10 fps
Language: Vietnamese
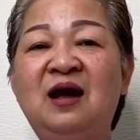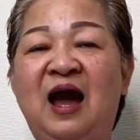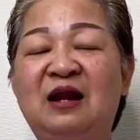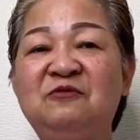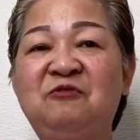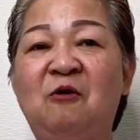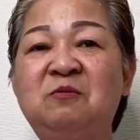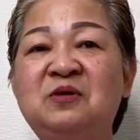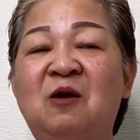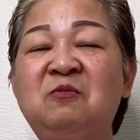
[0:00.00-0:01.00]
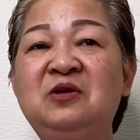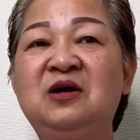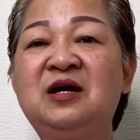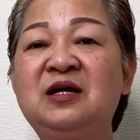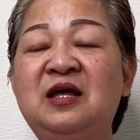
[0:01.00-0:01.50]
hạnh phúc trong
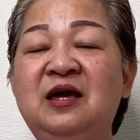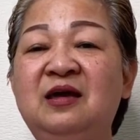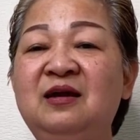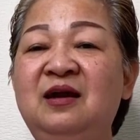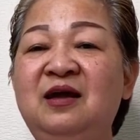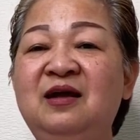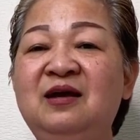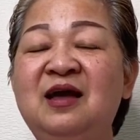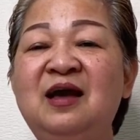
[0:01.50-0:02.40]
những cái thiên liêng